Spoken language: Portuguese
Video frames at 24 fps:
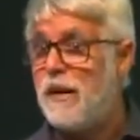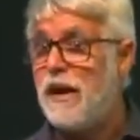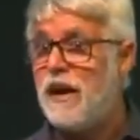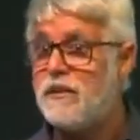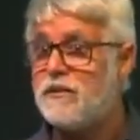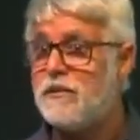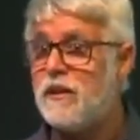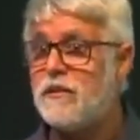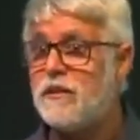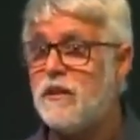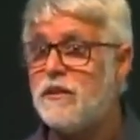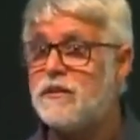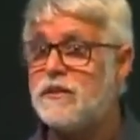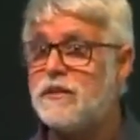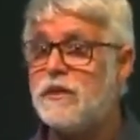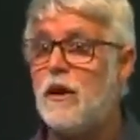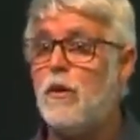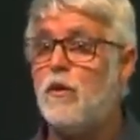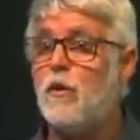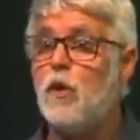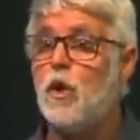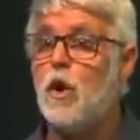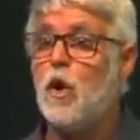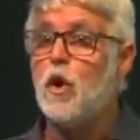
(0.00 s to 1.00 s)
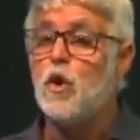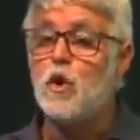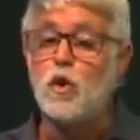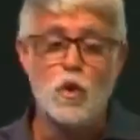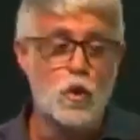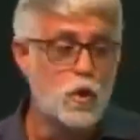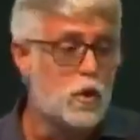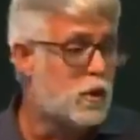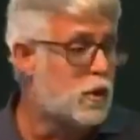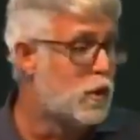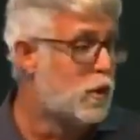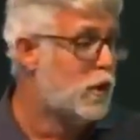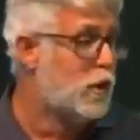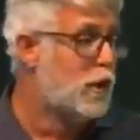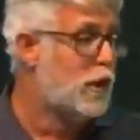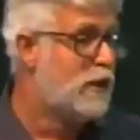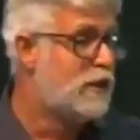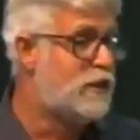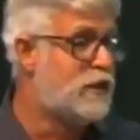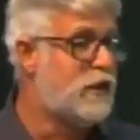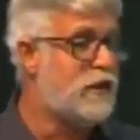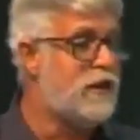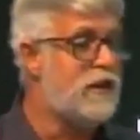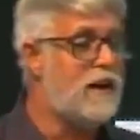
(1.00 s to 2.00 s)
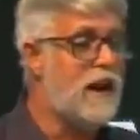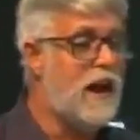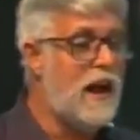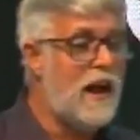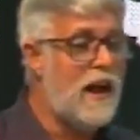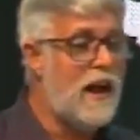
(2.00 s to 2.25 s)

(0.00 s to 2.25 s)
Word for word: e presta atenção, tudo te